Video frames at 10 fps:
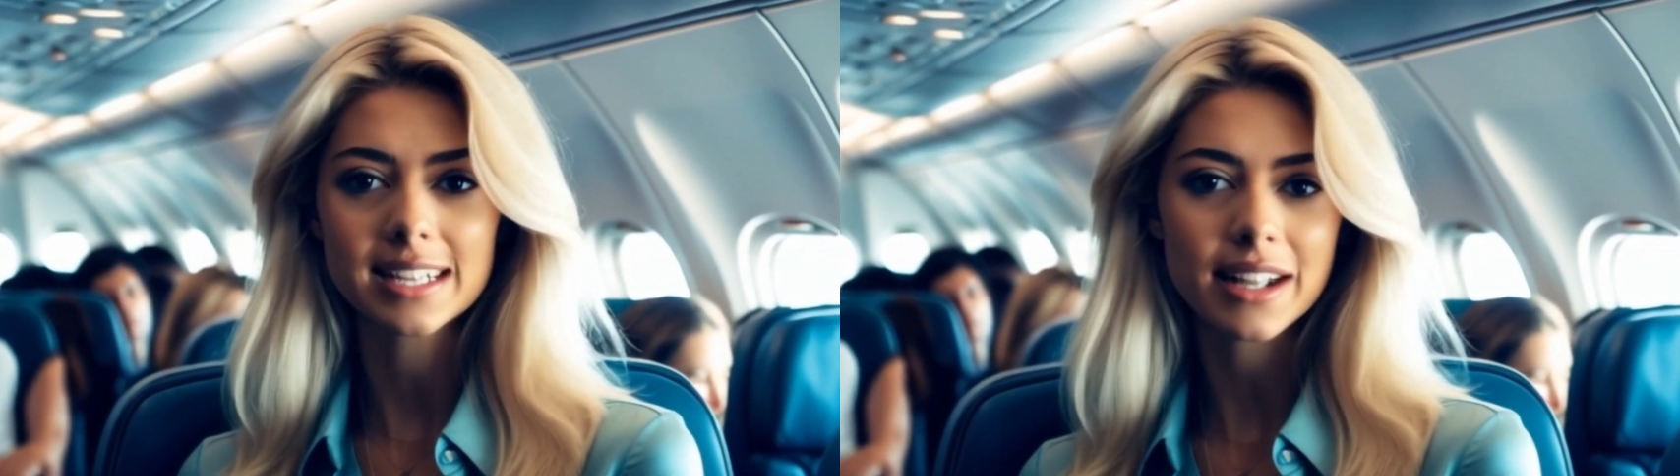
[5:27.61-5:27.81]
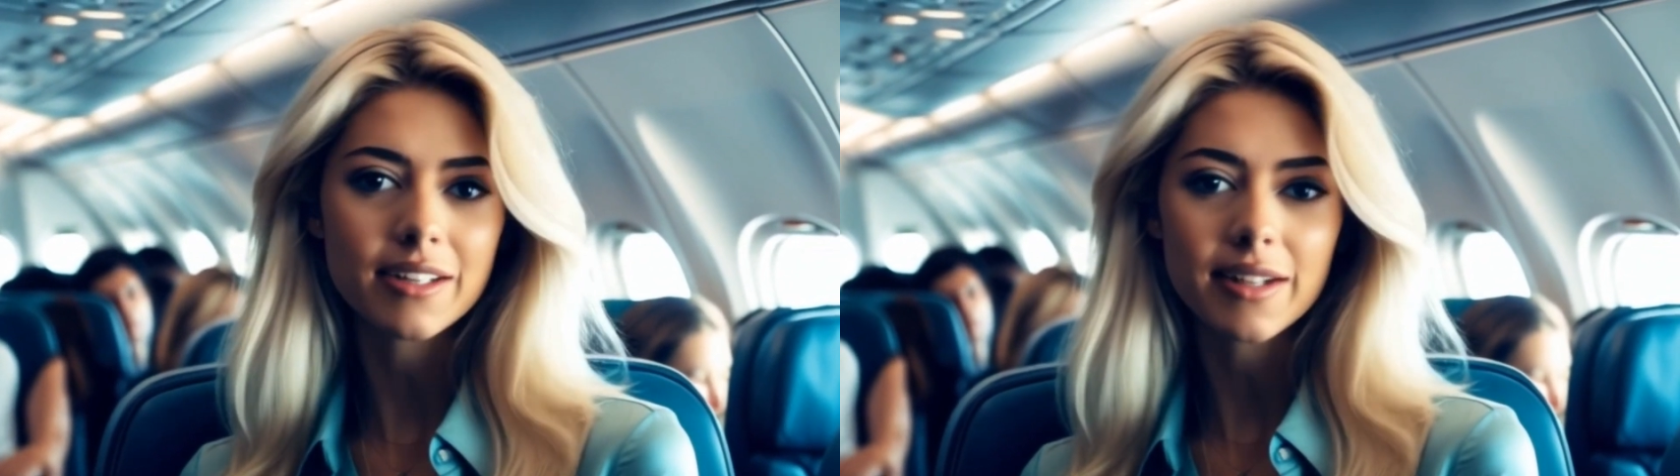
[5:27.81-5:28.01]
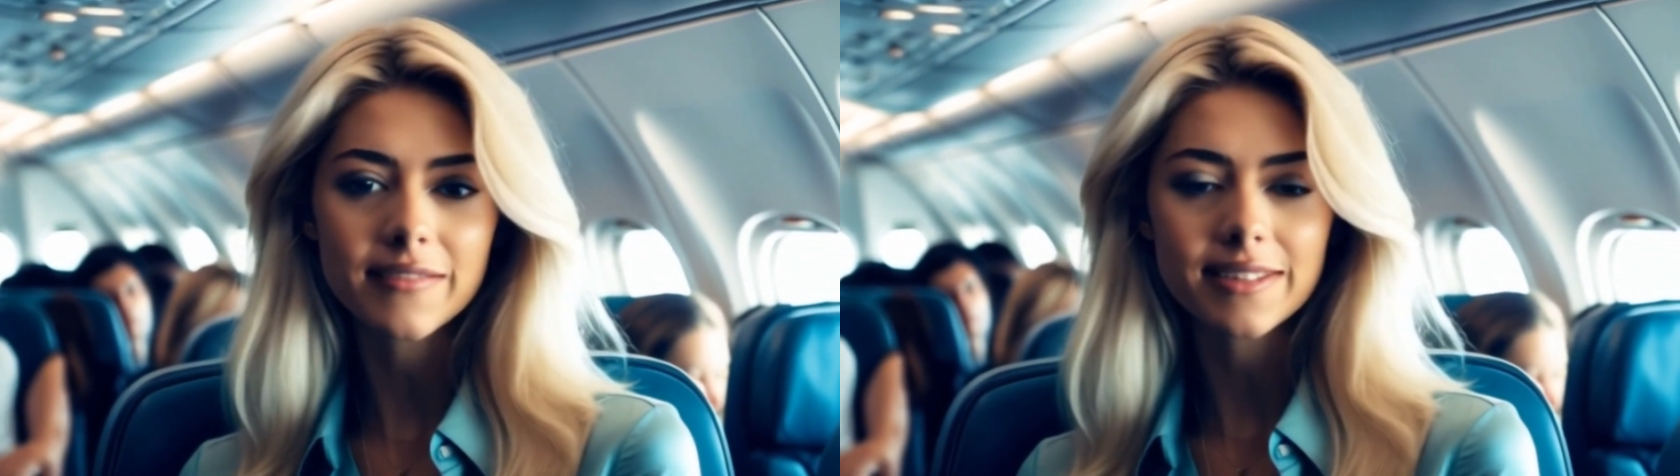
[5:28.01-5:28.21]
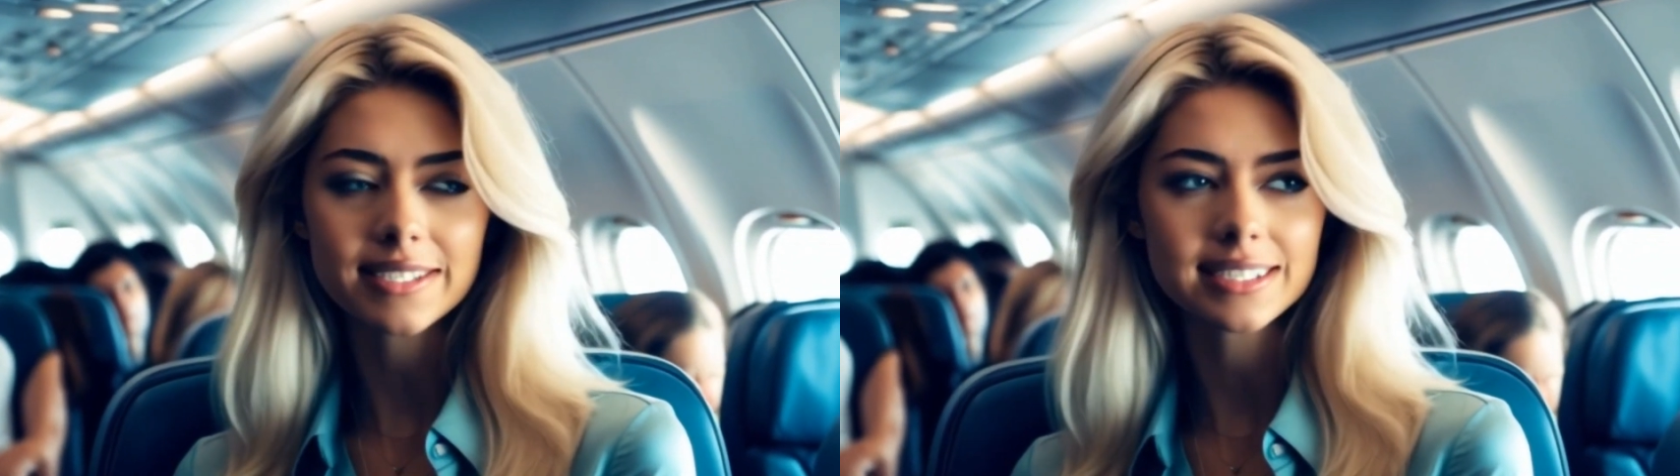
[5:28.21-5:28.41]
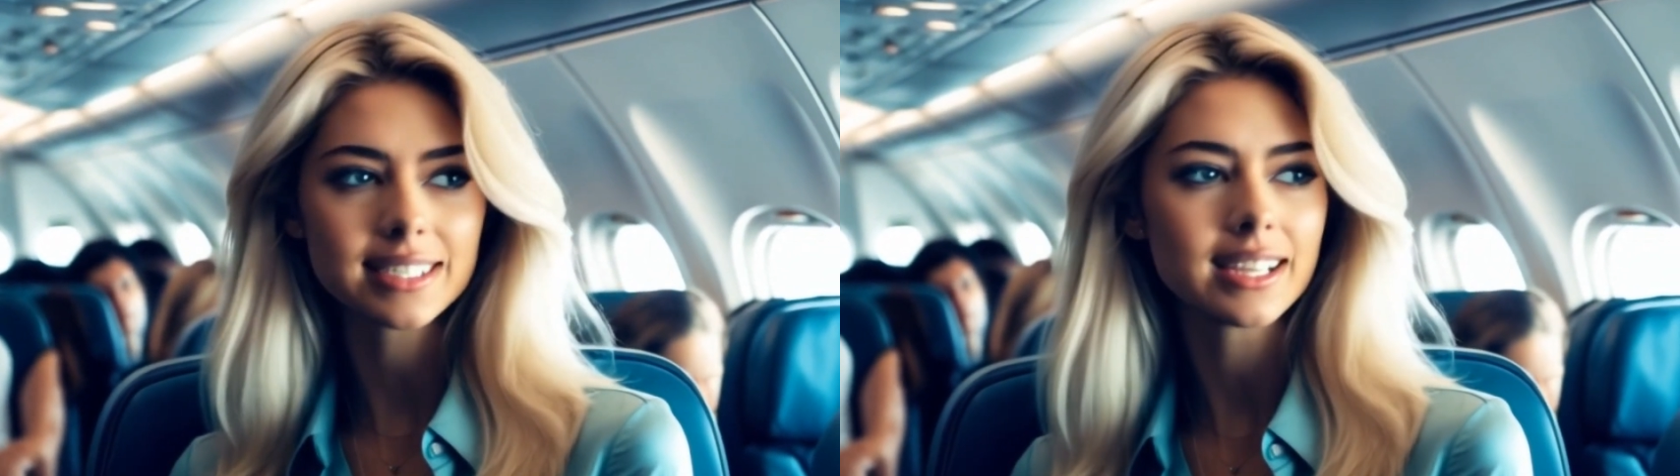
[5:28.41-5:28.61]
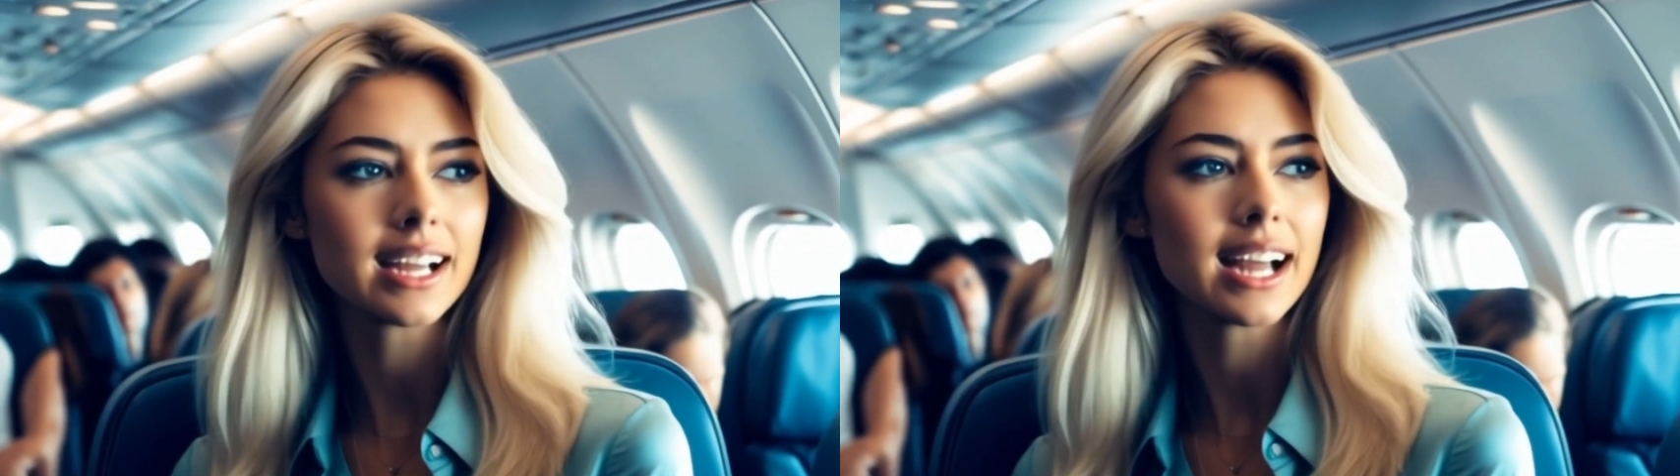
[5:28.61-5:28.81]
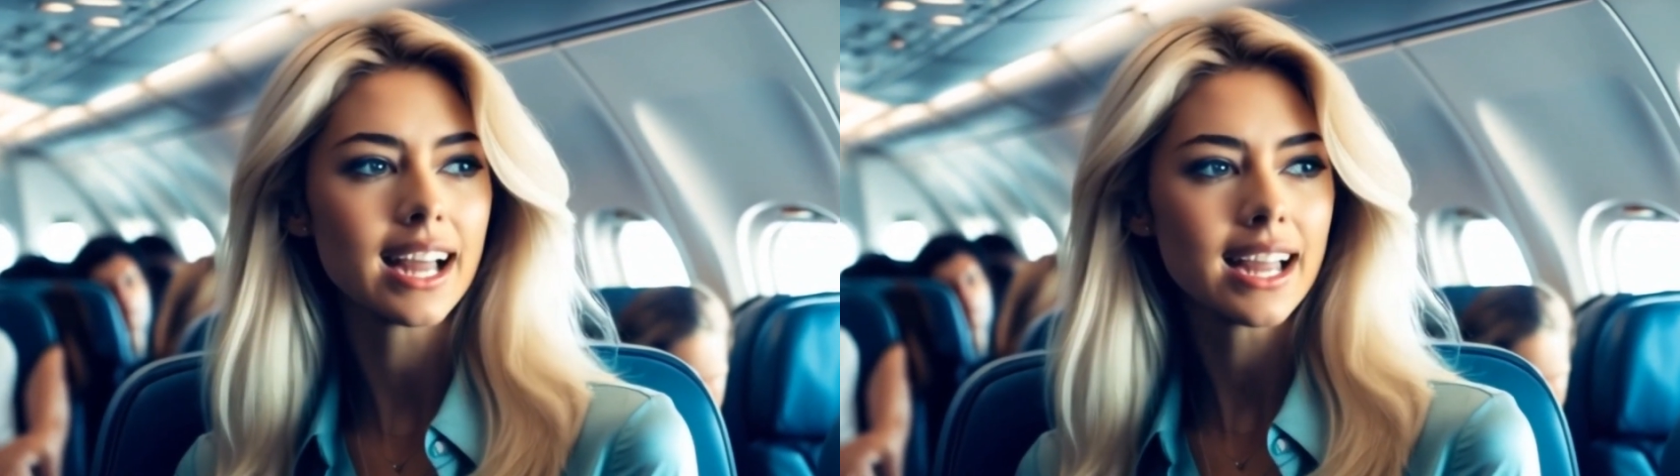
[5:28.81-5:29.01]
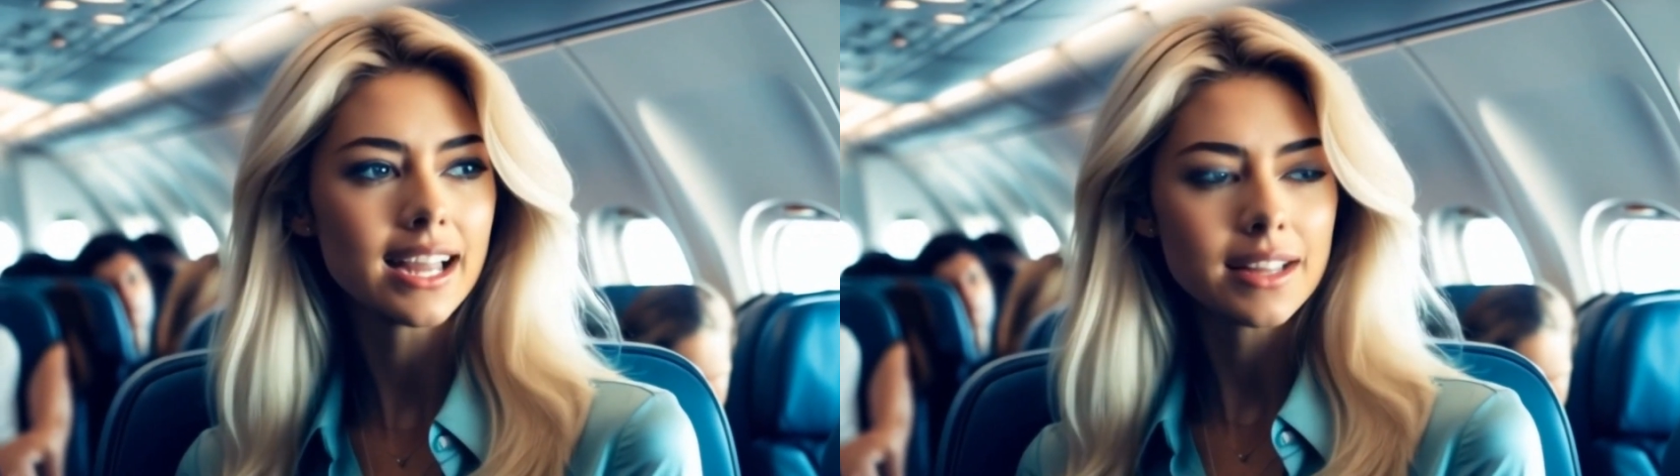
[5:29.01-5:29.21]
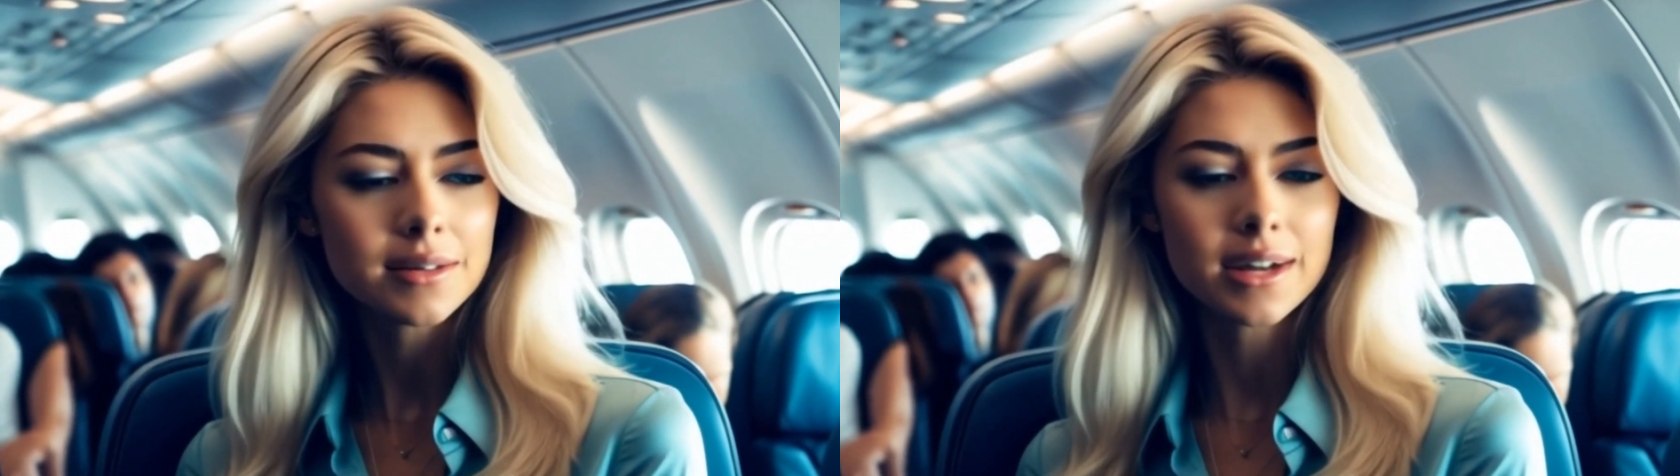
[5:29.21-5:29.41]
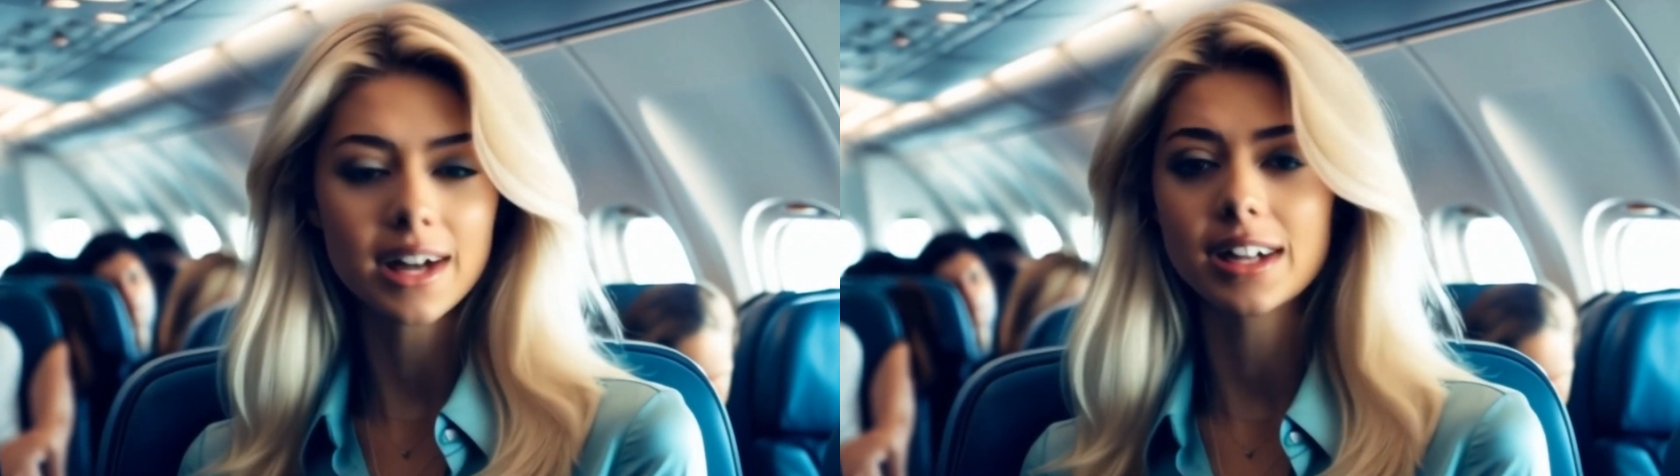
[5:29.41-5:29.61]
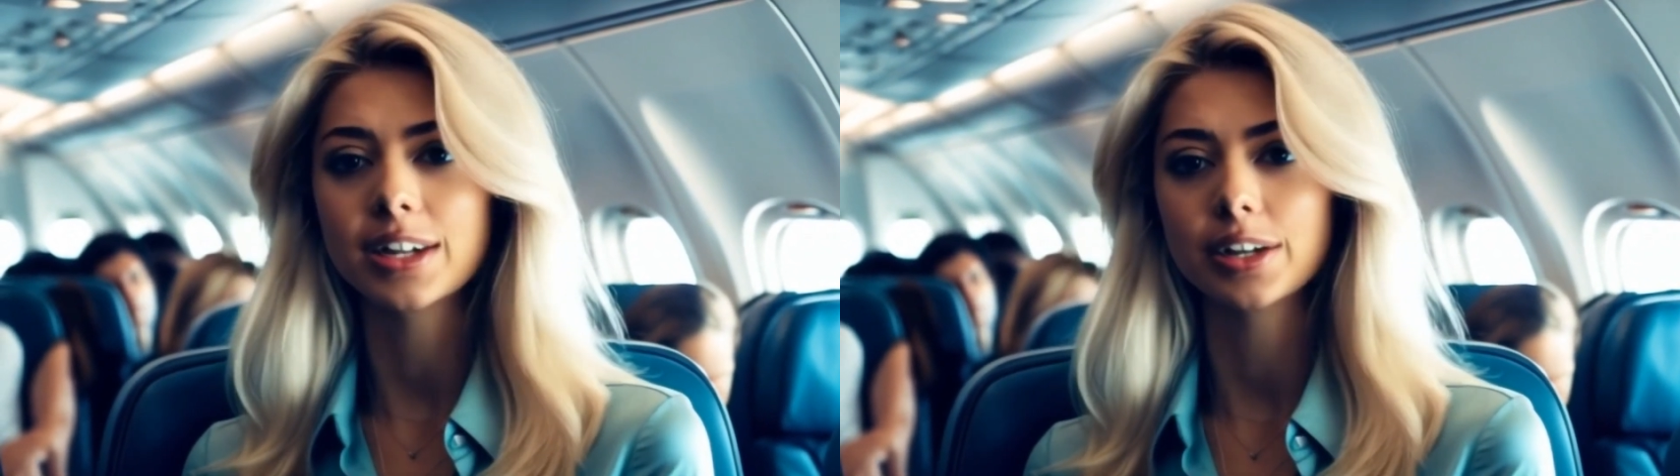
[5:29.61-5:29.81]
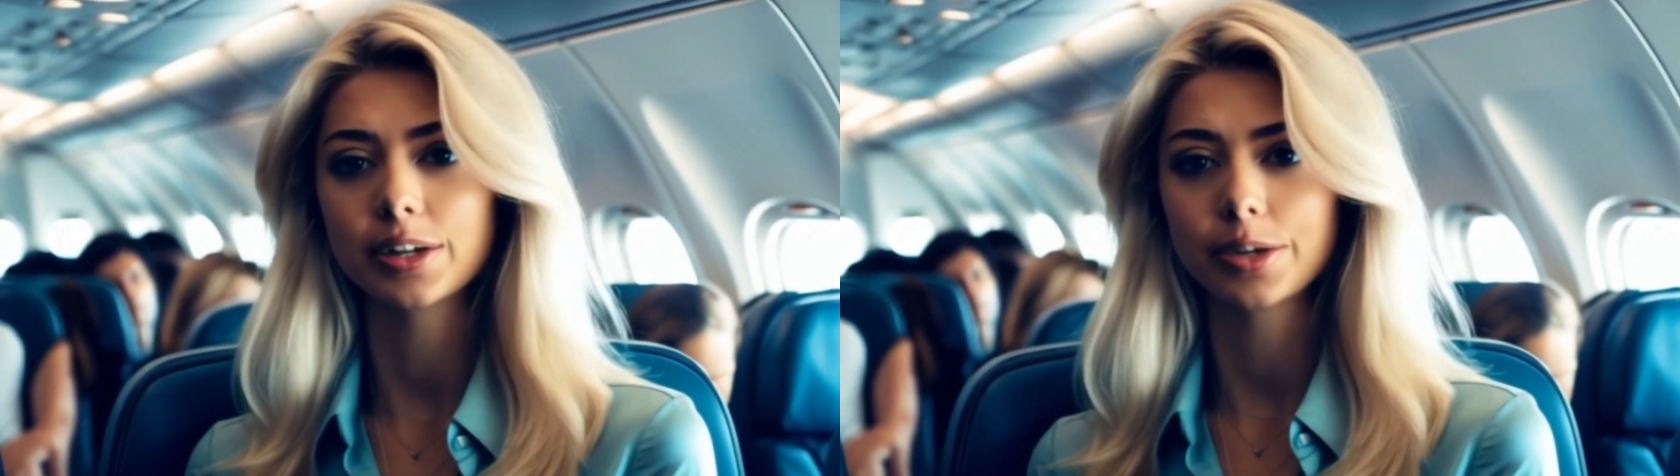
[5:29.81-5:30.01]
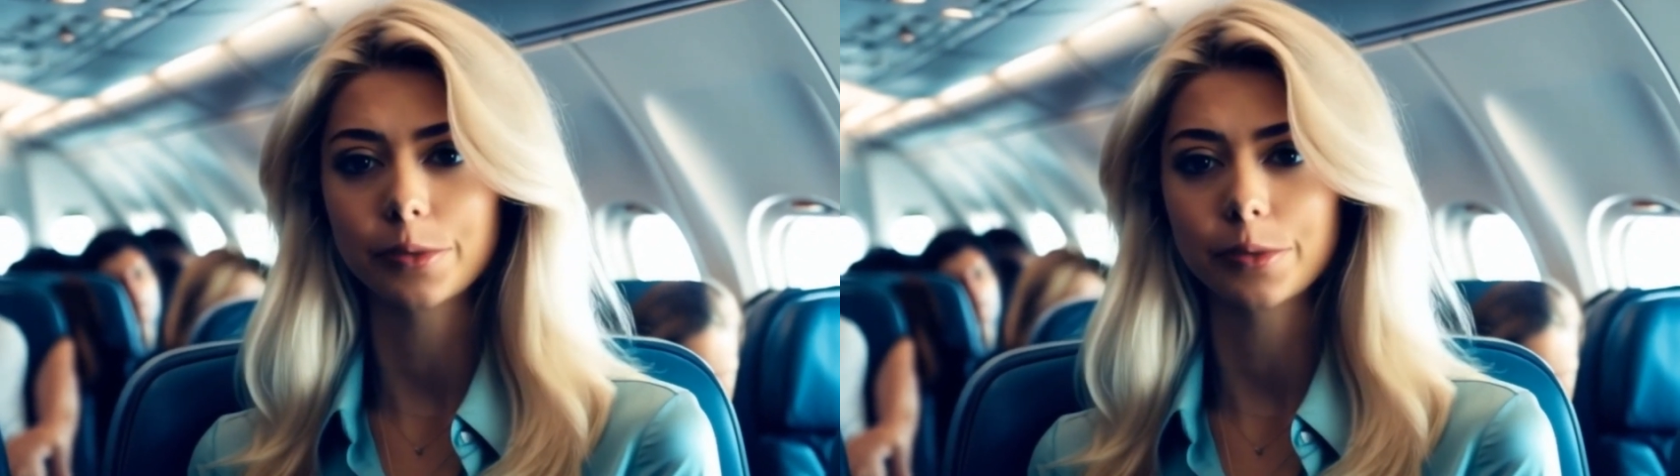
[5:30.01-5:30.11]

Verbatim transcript: por mais difíceis que eles possam parecer.